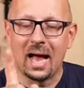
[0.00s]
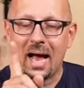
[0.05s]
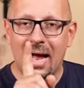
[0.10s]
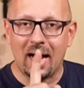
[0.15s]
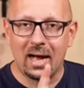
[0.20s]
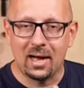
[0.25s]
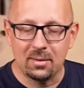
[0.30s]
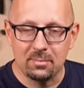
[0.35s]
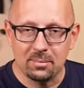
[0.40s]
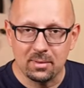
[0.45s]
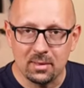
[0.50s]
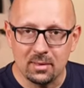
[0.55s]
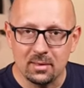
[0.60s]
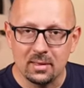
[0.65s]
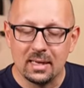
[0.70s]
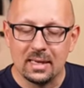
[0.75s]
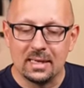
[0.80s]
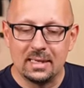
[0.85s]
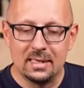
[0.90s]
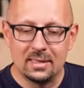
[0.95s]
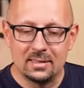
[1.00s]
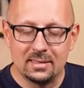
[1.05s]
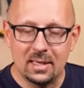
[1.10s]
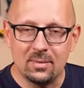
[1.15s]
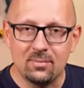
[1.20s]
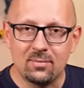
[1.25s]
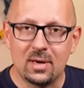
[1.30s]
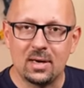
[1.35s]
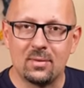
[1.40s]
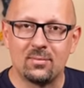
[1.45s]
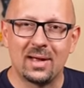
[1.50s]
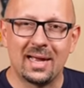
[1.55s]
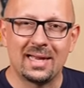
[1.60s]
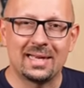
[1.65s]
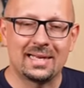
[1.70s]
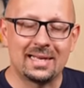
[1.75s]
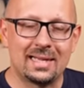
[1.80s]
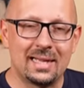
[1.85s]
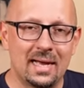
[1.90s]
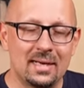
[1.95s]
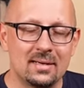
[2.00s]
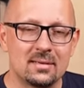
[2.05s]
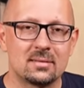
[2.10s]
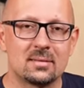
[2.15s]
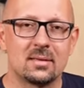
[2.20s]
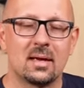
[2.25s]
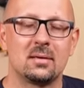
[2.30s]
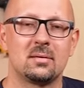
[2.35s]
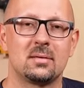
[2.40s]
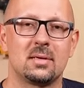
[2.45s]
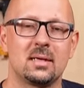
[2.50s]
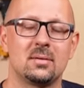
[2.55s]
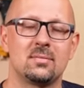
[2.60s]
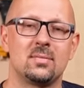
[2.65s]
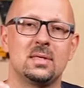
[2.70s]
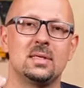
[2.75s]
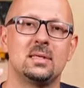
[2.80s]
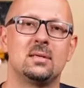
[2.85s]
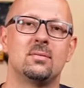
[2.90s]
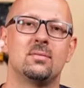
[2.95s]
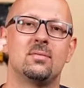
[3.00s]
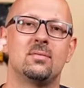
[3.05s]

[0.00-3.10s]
Aber hier in dem Fall haben wir ein kleines, ein klein wenig